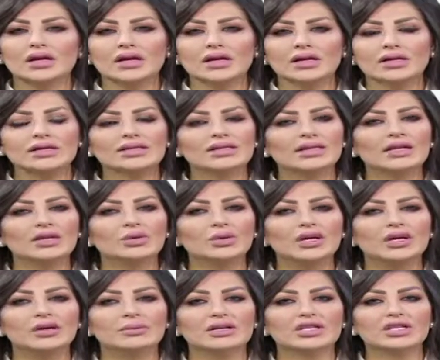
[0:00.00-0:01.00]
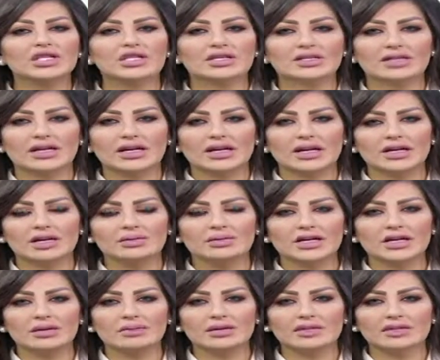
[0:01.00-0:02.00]
نستهل المنشط
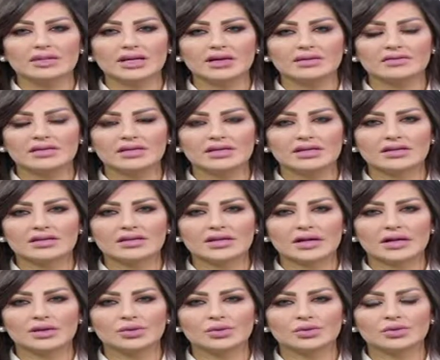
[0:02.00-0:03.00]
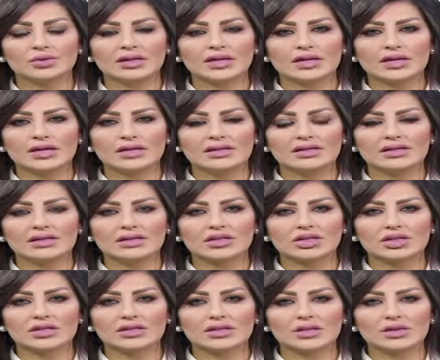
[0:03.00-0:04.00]
العالمي من صحيفة الراي الأردنية التي
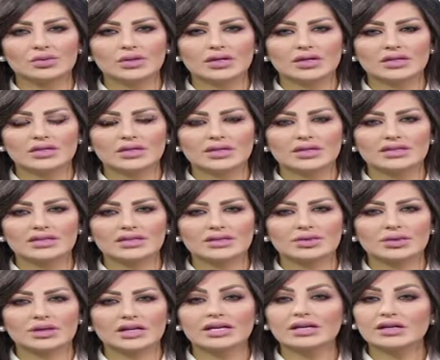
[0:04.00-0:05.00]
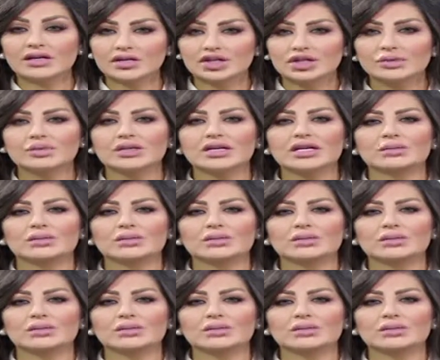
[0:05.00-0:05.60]
نشرت قول الرئيس التركي رجب طيب